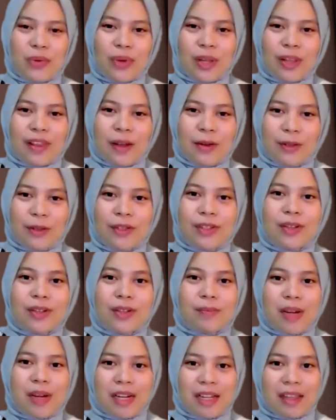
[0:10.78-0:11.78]
Wealth Outlook
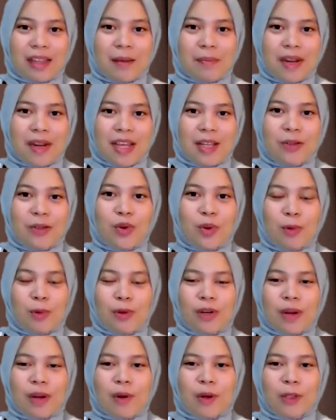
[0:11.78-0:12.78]
Market Update
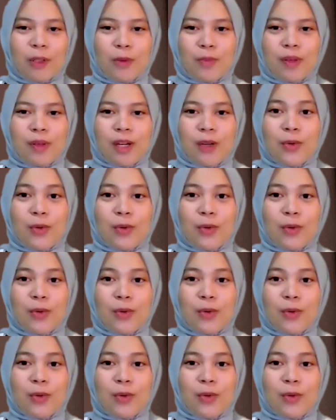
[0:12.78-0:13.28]
26 Oktober